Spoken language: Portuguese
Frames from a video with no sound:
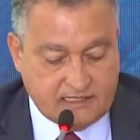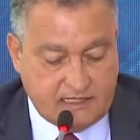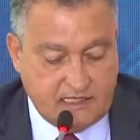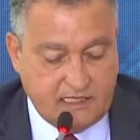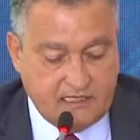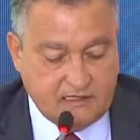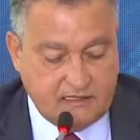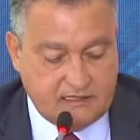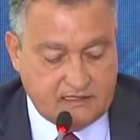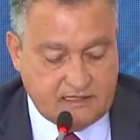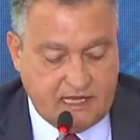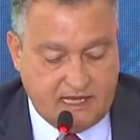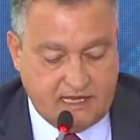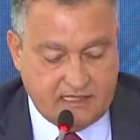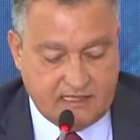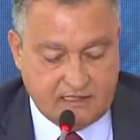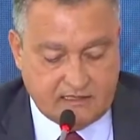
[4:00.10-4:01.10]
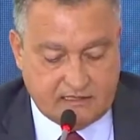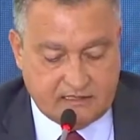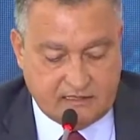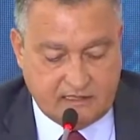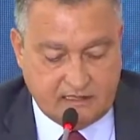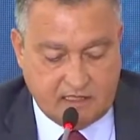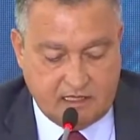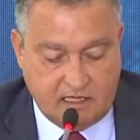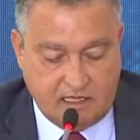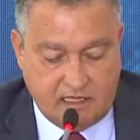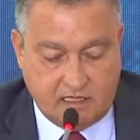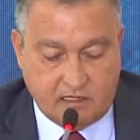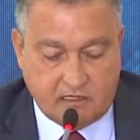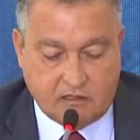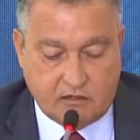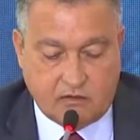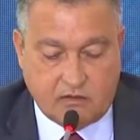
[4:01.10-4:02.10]
grandes áreas
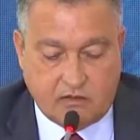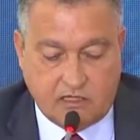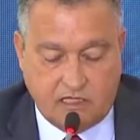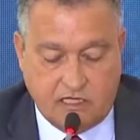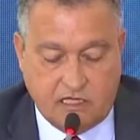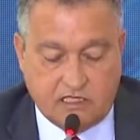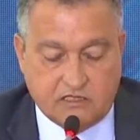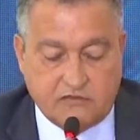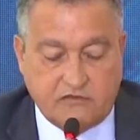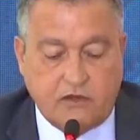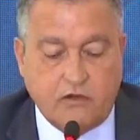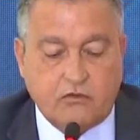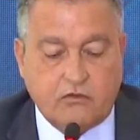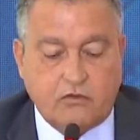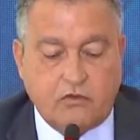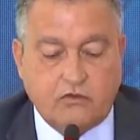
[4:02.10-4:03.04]
eles vão